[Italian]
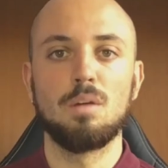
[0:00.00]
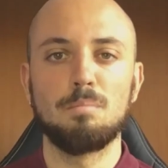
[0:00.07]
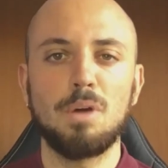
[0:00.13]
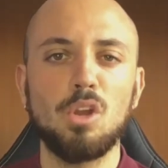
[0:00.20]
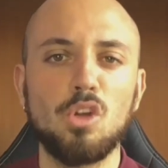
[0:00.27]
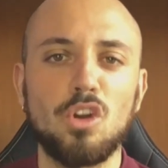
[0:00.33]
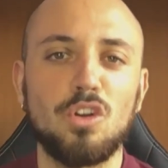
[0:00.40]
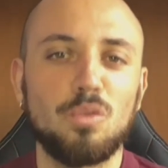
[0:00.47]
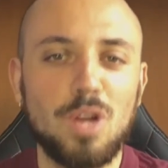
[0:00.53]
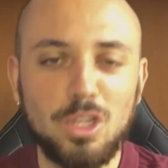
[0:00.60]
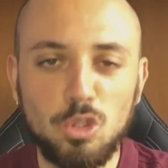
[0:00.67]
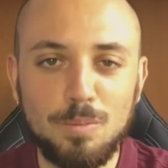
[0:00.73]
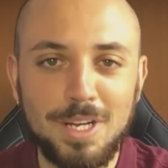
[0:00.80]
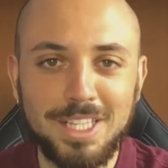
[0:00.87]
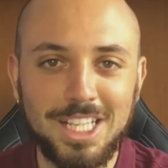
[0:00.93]
Ma allora una
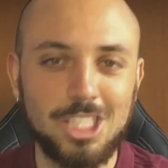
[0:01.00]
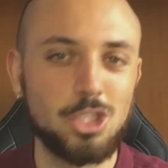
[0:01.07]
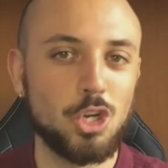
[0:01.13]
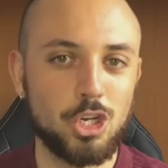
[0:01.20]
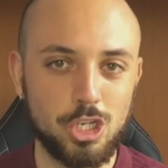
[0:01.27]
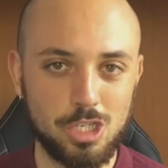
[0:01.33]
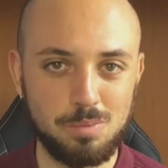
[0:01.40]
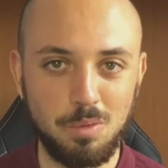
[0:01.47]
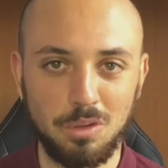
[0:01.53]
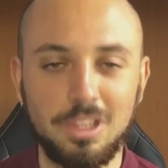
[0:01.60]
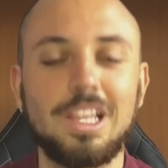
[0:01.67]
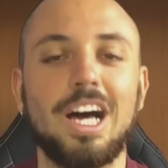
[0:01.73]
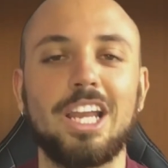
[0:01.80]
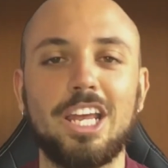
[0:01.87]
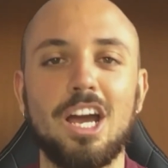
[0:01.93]
domanda sorge
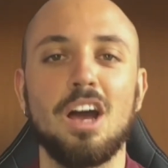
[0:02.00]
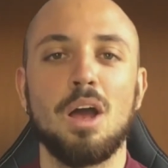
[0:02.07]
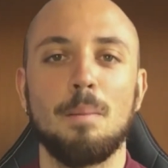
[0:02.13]
spontanea,